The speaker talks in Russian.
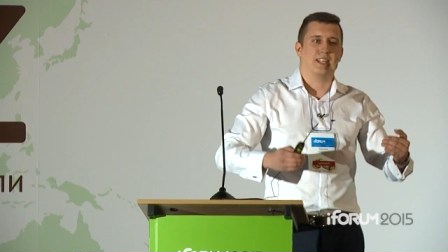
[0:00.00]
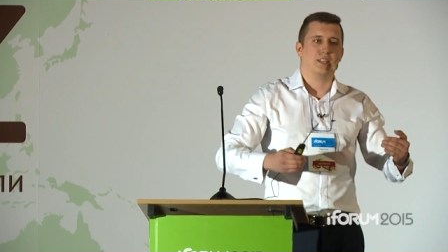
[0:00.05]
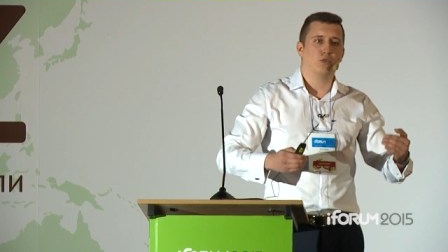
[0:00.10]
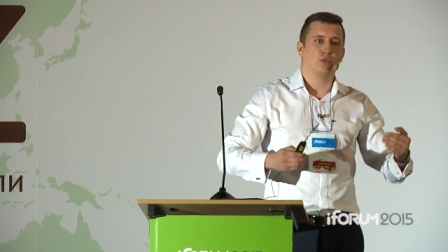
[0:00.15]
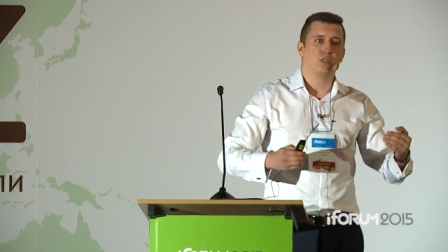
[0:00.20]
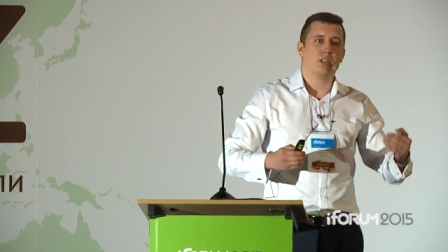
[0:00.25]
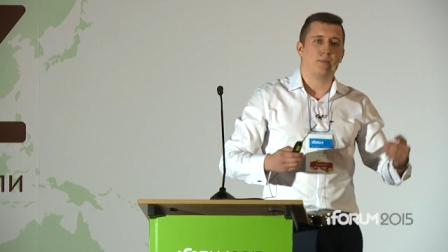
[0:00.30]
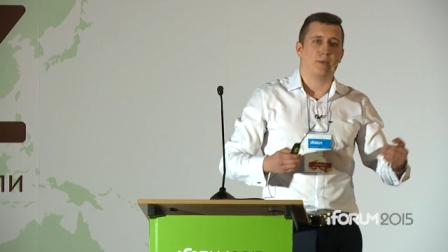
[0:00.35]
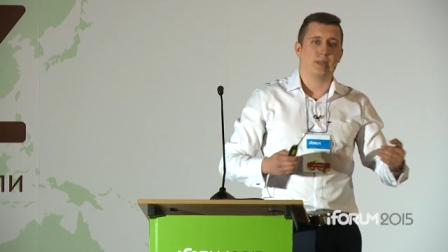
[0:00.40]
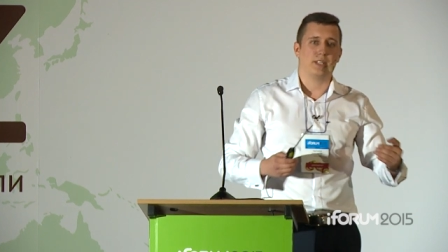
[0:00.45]

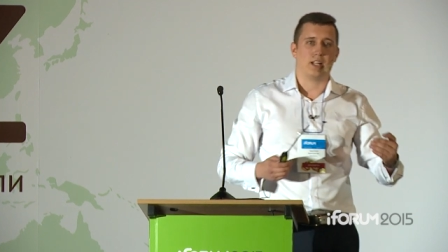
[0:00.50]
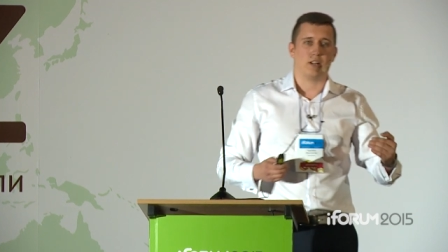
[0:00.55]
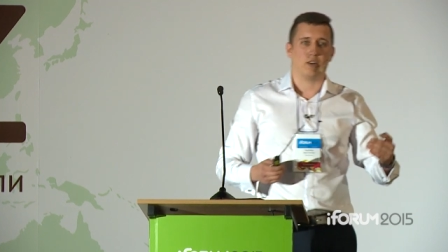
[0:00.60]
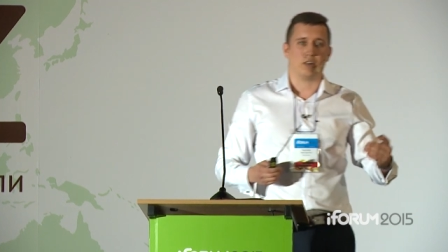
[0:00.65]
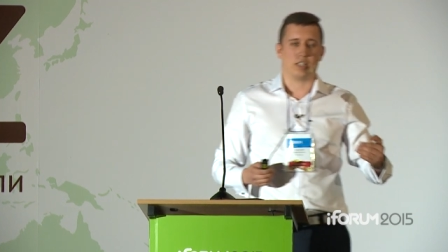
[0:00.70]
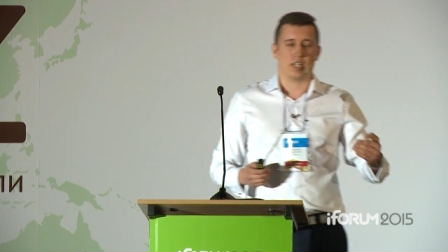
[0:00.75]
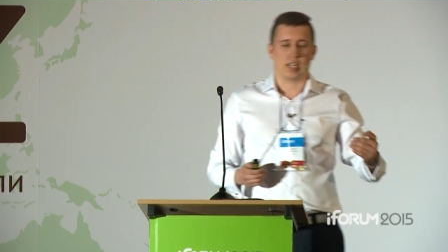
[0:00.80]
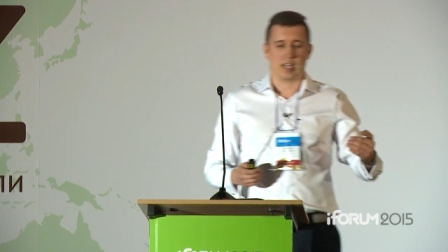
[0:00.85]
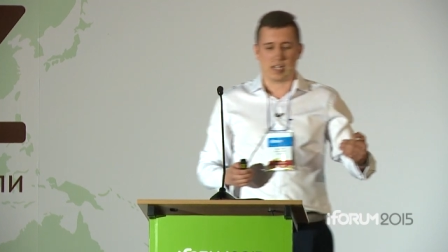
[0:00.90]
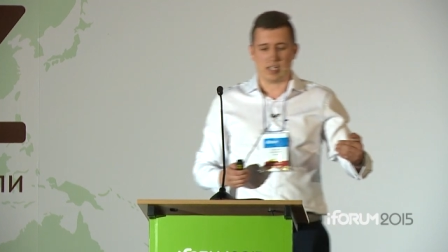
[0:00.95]
дадут
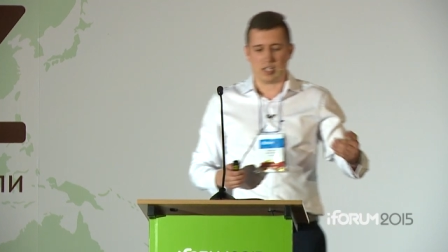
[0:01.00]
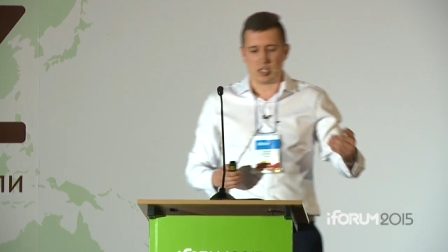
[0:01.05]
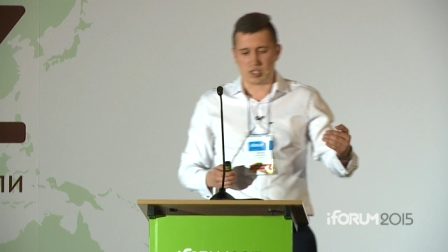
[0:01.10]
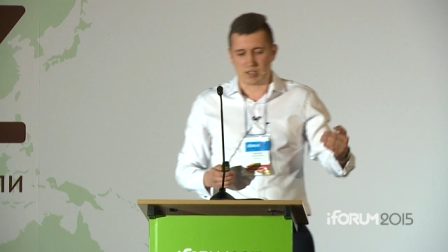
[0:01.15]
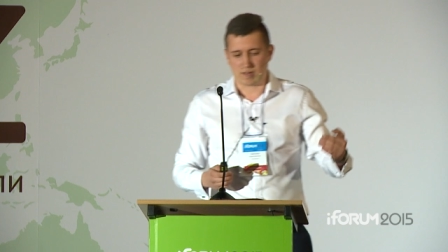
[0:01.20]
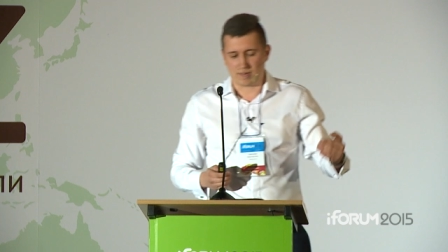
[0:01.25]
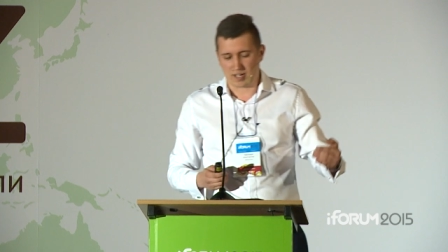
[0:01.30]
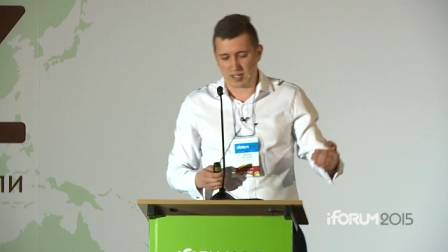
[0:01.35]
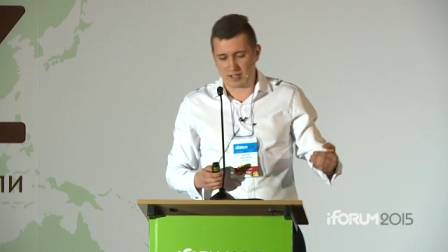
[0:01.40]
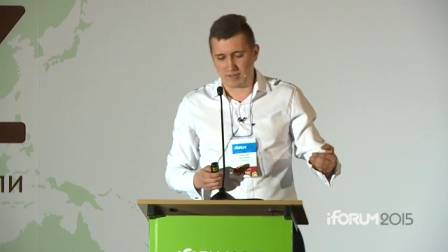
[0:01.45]
определенное
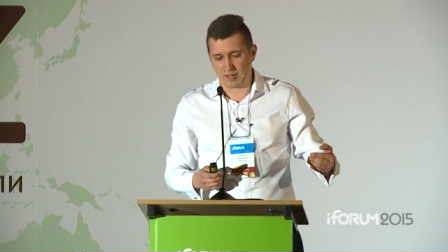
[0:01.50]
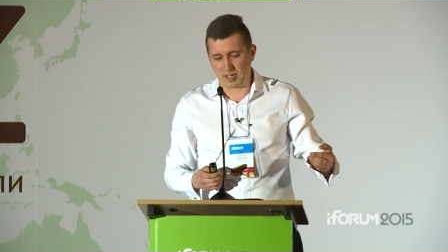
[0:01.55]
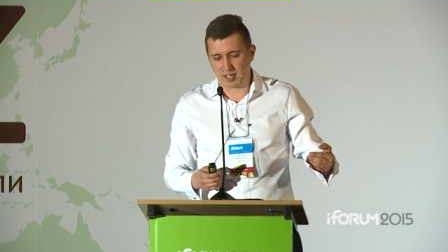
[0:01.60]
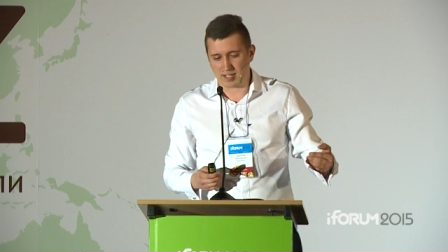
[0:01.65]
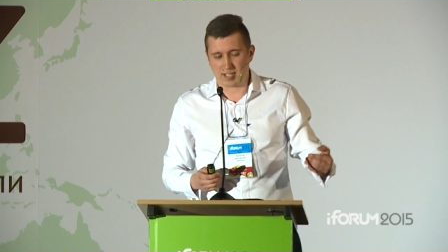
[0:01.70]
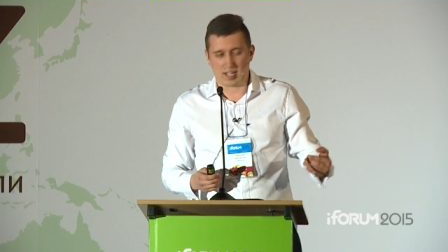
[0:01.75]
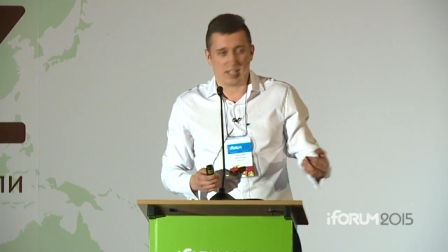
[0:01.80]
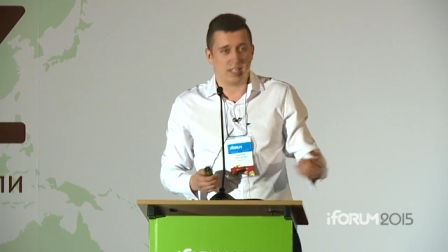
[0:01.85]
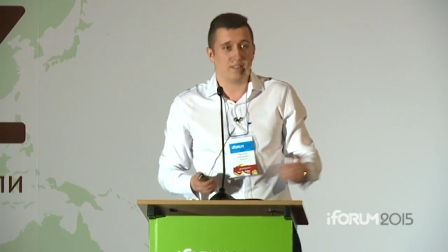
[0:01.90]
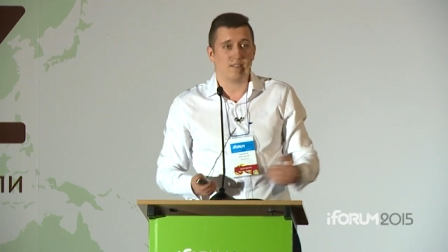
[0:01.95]
количество
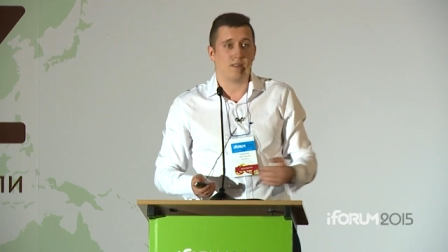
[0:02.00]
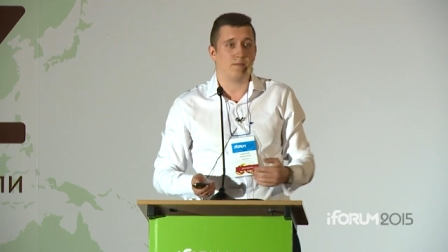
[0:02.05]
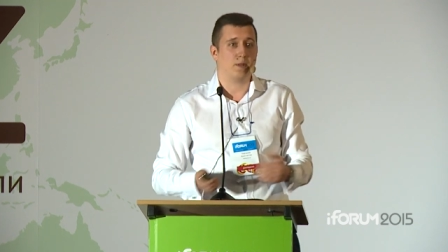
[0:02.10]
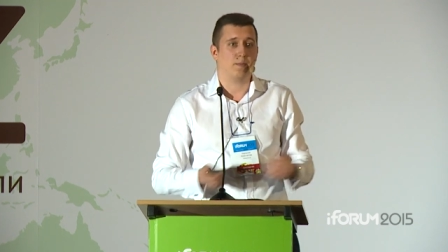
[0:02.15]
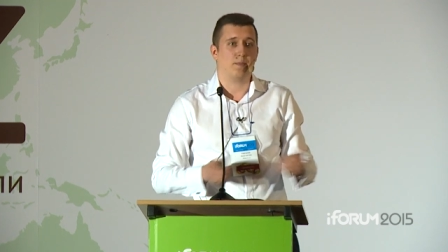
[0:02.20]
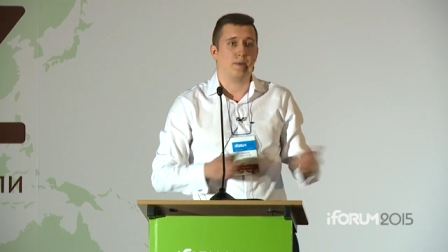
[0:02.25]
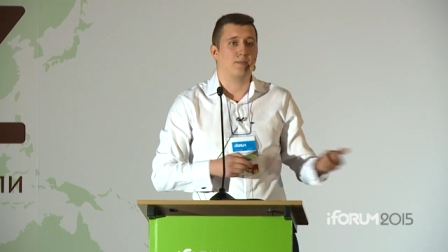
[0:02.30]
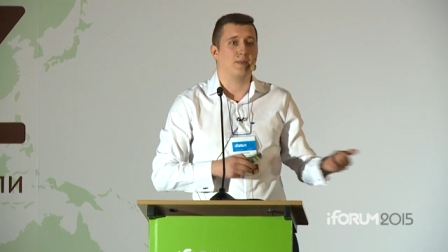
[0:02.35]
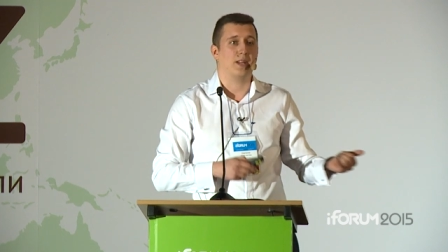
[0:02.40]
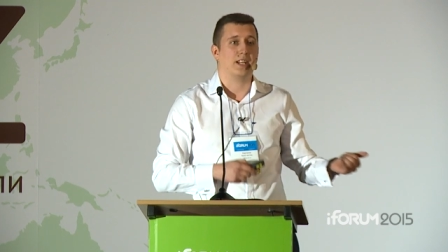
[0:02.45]
конверсий, они вам,
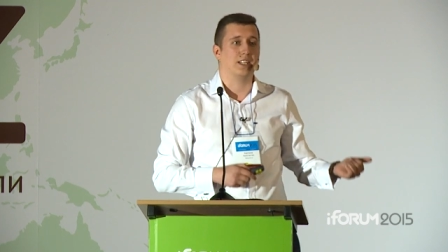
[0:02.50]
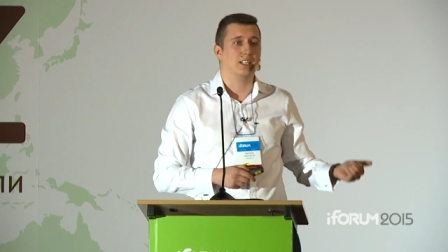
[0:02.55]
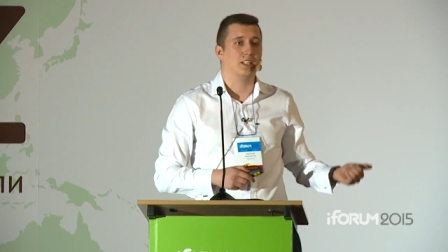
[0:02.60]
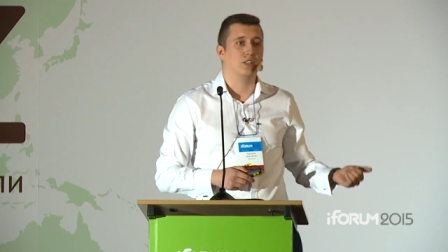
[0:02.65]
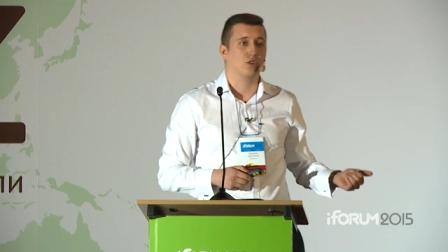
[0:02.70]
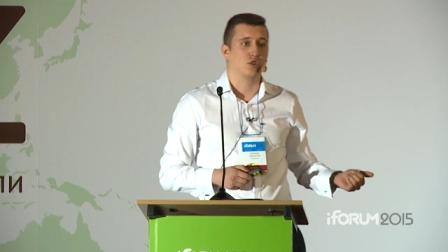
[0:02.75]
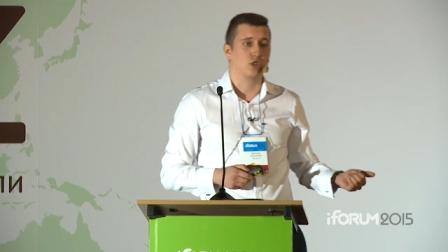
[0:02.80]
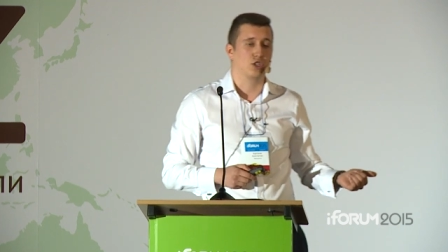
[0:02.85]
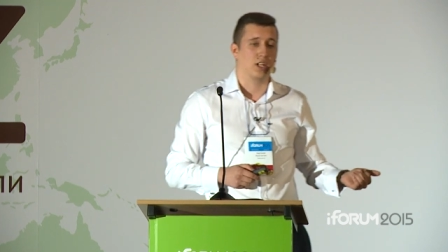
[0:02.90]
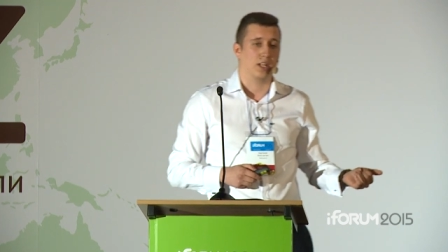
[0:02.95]
например, не
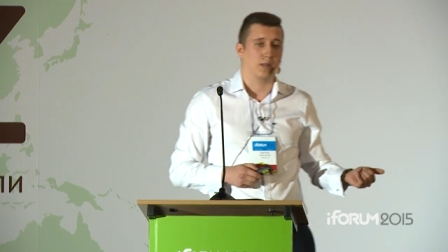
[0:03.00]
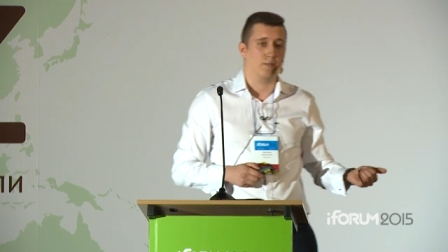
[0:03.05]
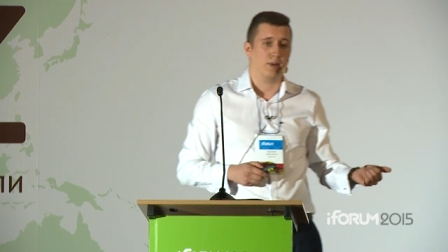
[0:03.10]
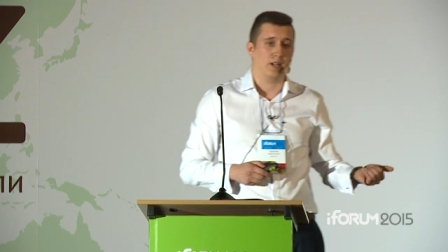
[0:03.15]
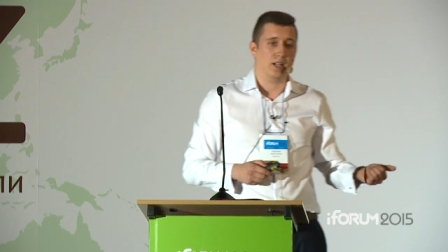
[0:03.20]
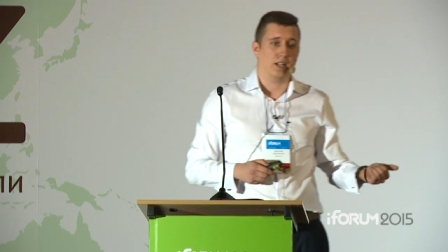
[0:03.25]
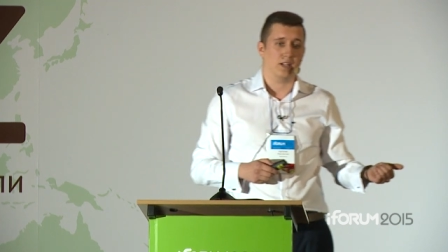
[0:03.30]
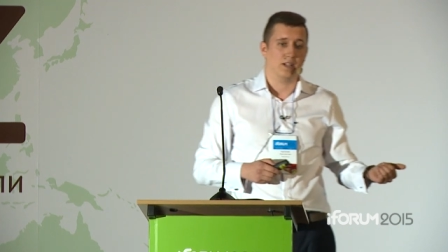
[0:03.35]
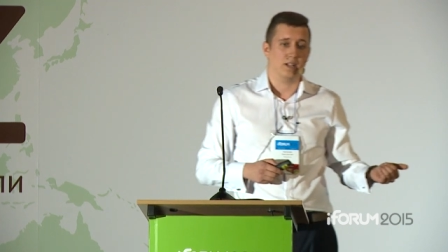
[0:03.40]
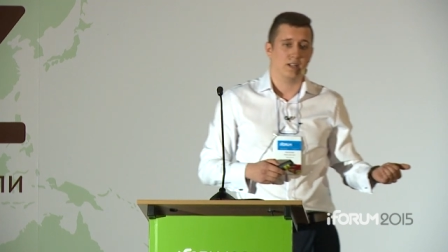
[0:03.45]
нужны
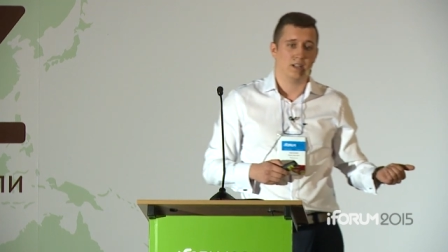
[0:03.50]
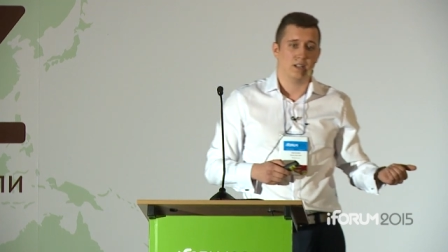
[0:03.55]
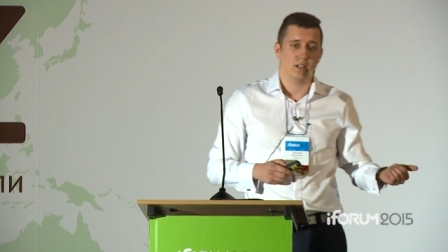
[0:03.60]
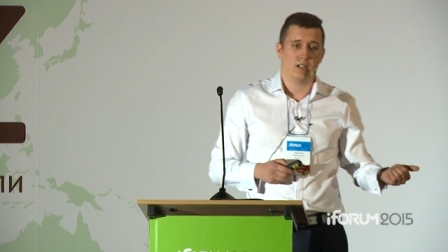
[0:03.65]
были.